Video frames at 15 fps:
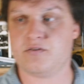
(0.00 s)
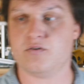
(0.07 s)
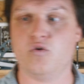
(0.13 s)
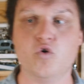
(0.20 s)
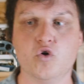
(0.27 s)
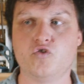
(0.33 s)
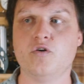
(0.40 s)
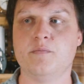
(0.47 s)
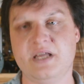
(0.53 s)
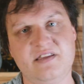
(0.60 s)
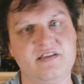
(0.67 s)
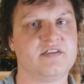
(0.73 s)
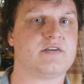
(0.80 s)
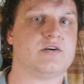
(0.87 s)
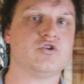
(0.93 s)
Le domaine
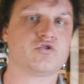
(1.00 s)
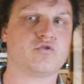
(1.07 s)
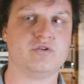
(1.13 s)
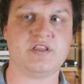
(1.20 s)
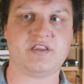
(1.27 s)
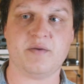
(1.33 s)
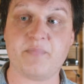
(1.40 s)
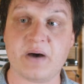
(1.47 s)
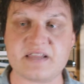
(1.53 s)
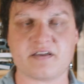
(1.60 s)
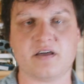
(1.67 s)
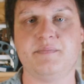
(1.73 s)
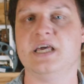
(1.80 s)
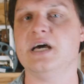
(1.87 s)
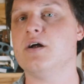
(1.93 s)
des trains, je connaissais pas
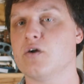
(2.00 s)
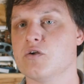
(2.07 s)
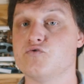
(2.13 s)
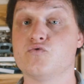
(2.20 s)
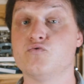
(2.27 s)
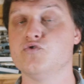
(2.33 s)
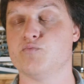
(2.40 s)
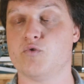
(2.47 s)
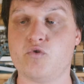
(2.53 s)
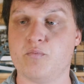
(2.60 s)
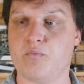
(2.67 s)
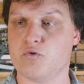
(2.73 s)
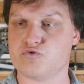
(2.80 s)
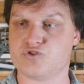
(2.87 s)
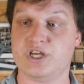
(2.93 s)
très bien, alors du coup, je me suis
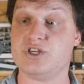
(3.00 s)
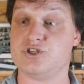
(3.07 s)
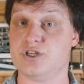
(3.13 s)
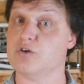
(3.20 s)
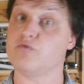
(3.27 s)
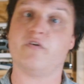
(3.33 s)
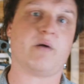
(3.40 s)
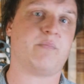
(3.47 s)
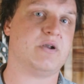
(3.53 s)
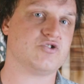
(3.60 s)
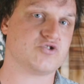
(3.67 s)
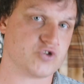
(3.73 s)
plongé et j'ai découvert plein de